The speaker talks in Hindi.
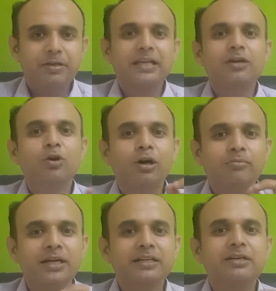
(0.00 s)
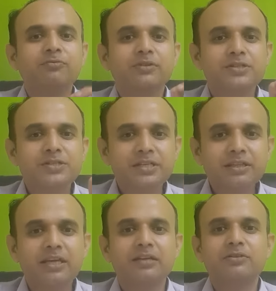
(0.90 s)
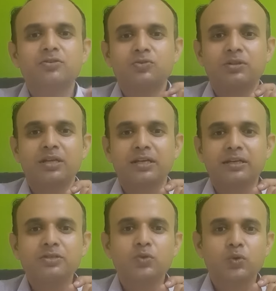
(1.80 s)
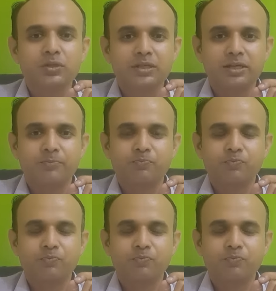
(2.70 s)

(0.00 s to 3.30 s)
पहले गॉल ब्लैडर का फंक्शन देखना ज़रूरी है